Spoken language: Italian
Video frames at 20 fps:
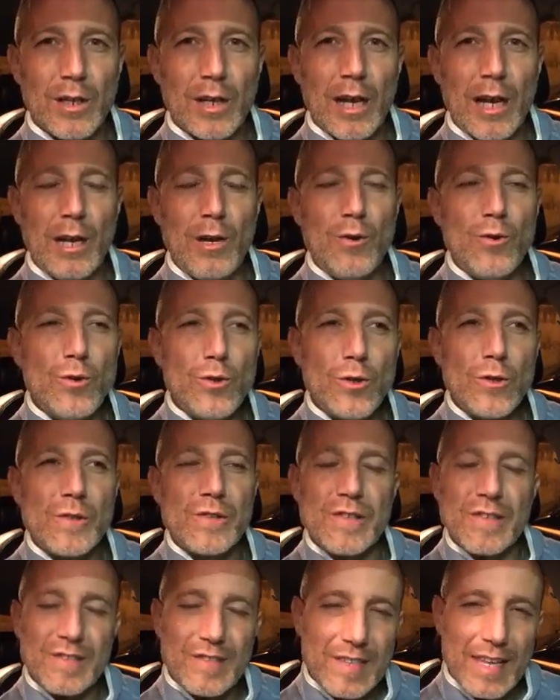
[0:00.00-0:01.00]
e lui non
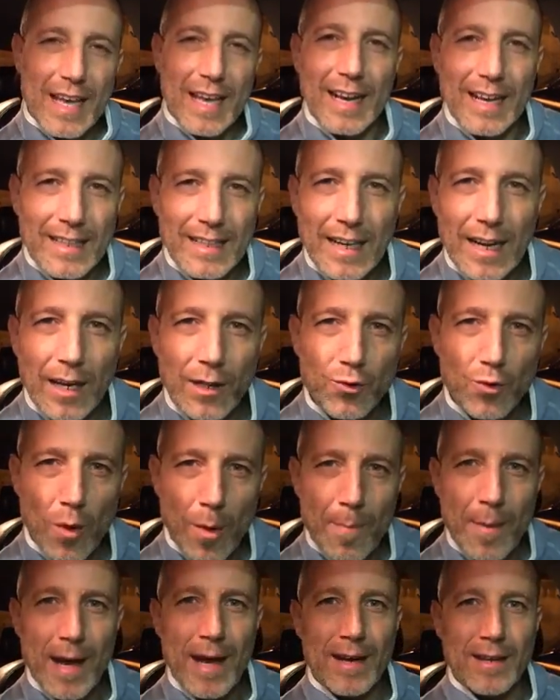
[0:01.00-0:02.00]
si schiera dalla
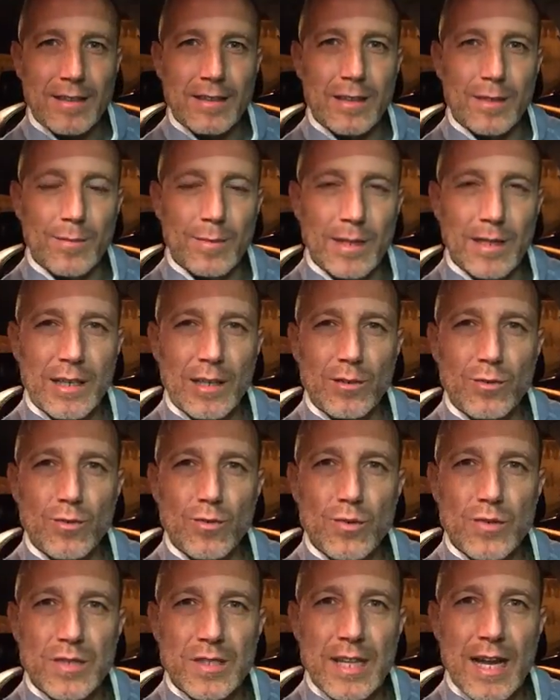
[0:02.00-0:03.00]
tua parte perché
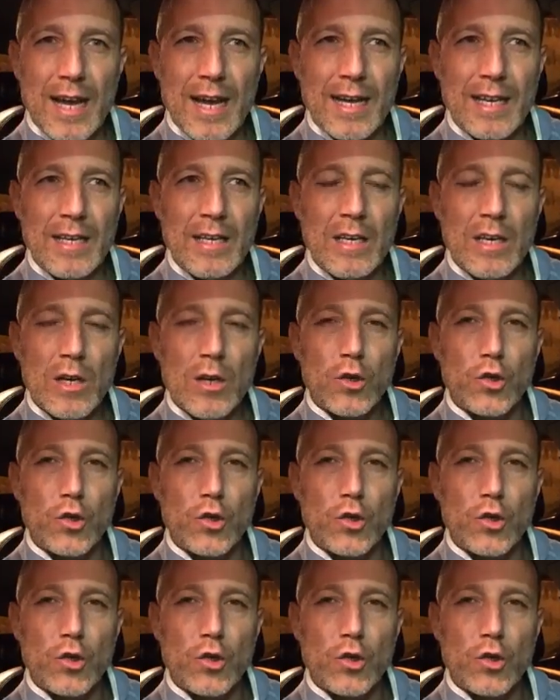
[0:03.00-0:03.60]
tu stai